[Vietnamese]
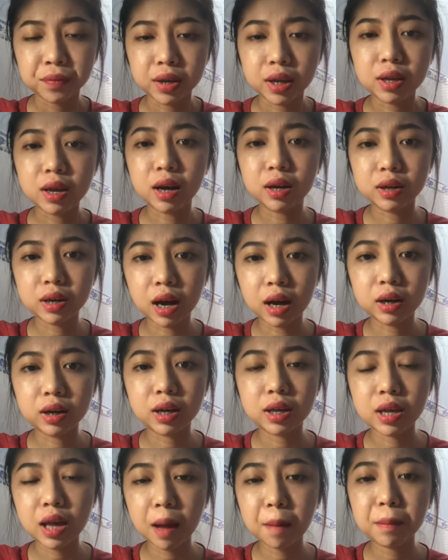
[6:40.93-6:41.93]
thì dần dần
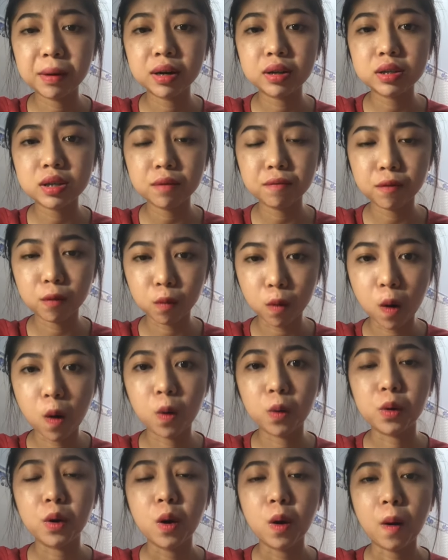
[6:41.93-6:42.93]
thì da mình nó sẽ phục
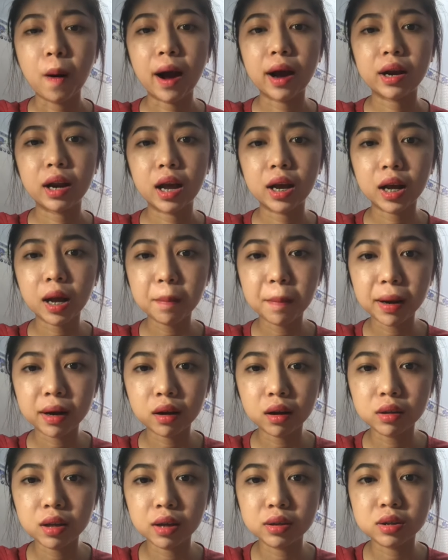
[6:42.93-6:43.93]
hồi hoặc là các bạn
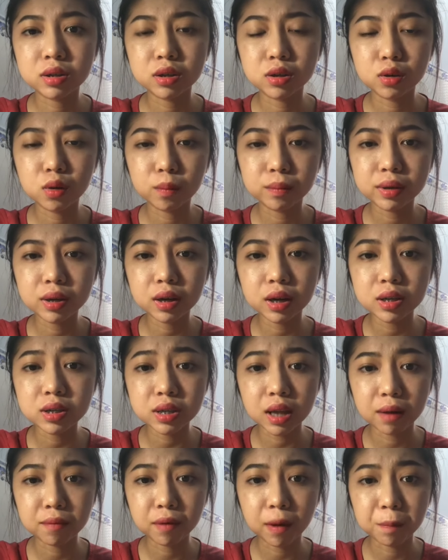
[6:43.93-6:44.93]
có thể sử dụng những cái
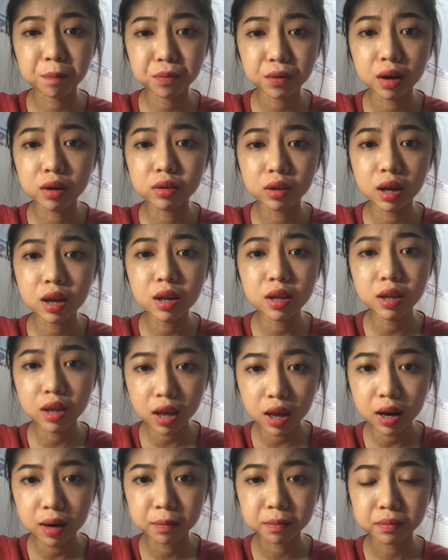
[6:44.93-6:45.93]
sản phẩm từ thiên
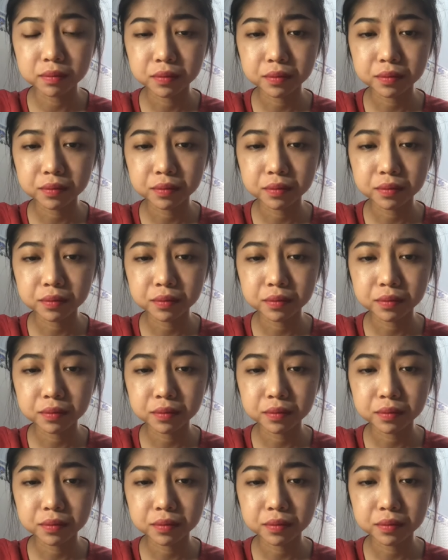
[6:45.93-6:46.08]
nhiên